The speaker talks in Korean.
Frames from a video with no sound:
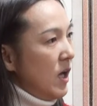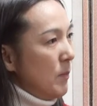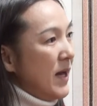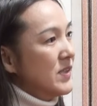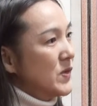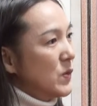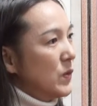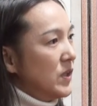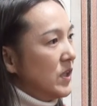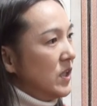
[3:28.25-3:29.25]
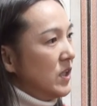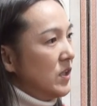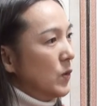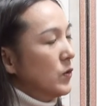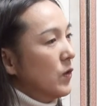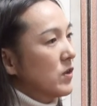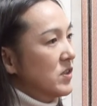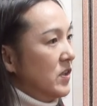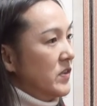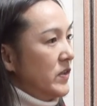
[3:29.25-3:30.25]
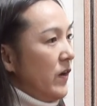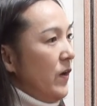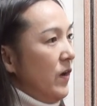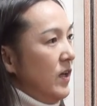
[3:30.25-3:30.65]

판소리 소설을 쓰셨어요.